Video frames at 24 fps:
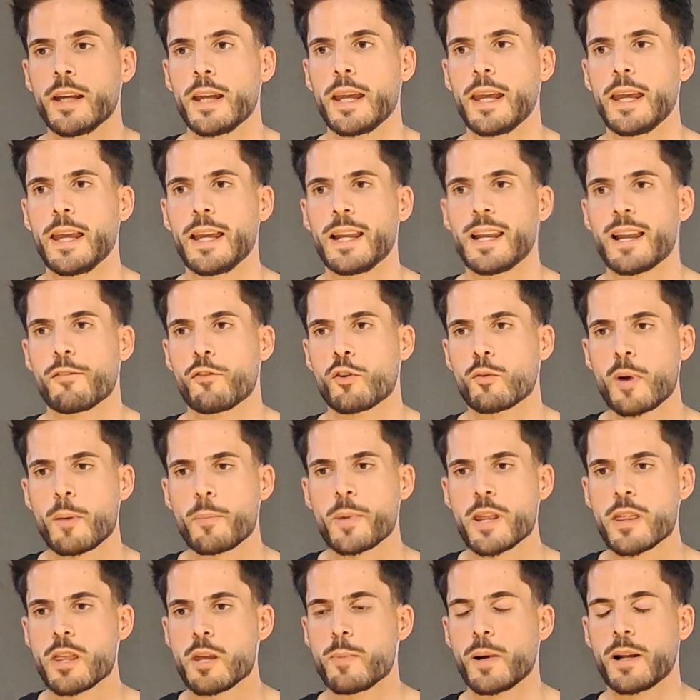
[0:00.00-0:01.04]
eh, la forma
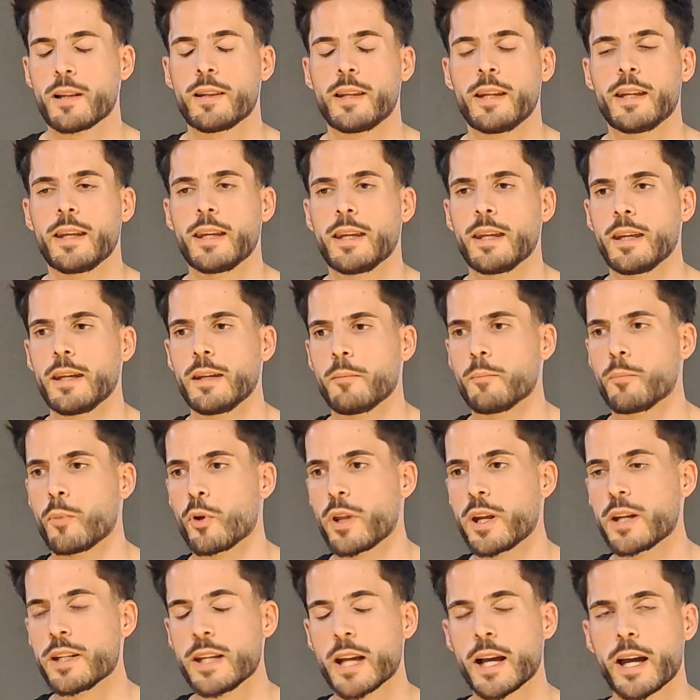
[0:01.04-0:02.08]
principal de
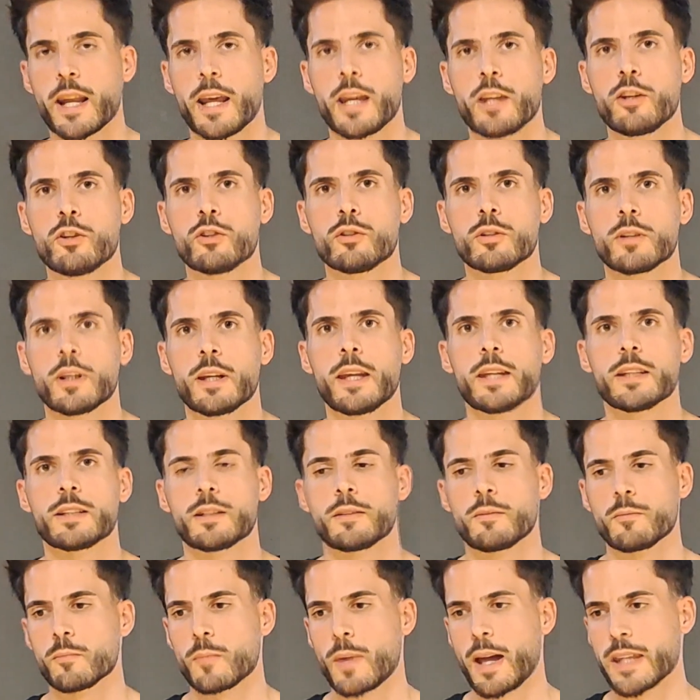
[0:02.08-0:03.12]
poder llegar a ello
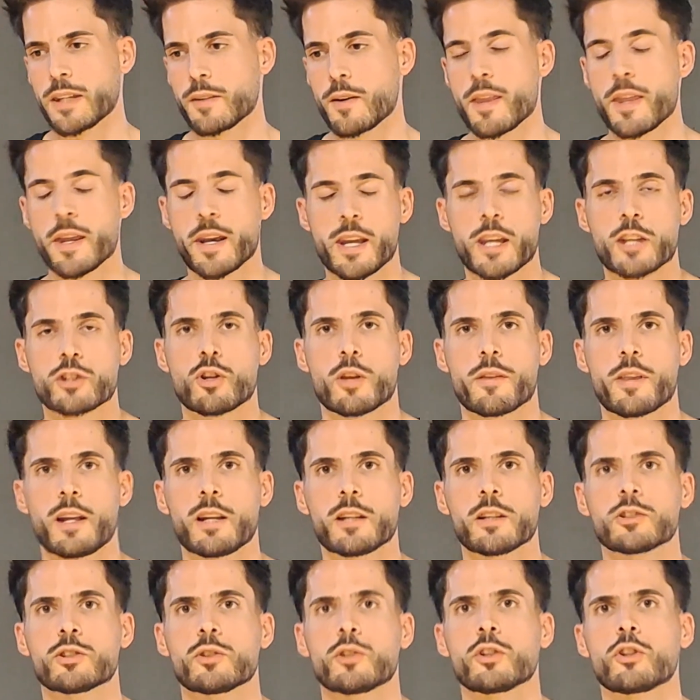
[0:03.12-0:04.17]
es a través de redes
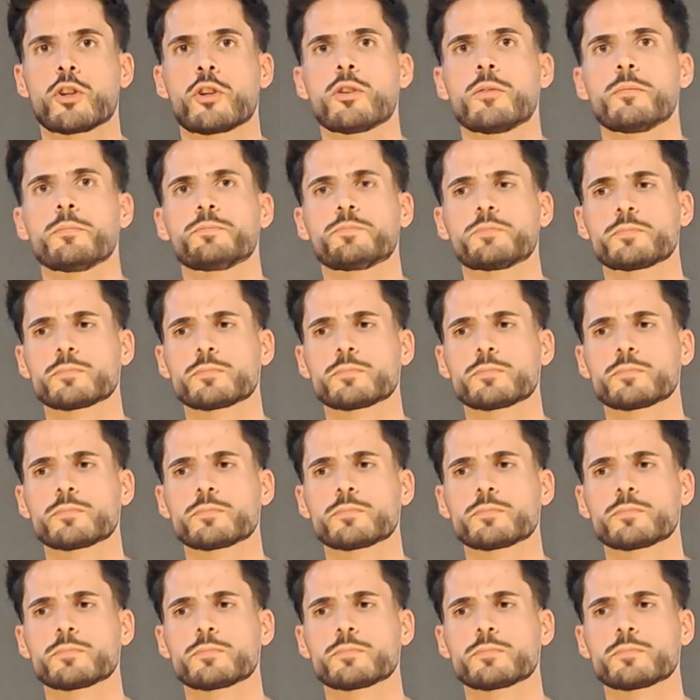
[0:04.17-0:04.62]
sociales, sobre todo,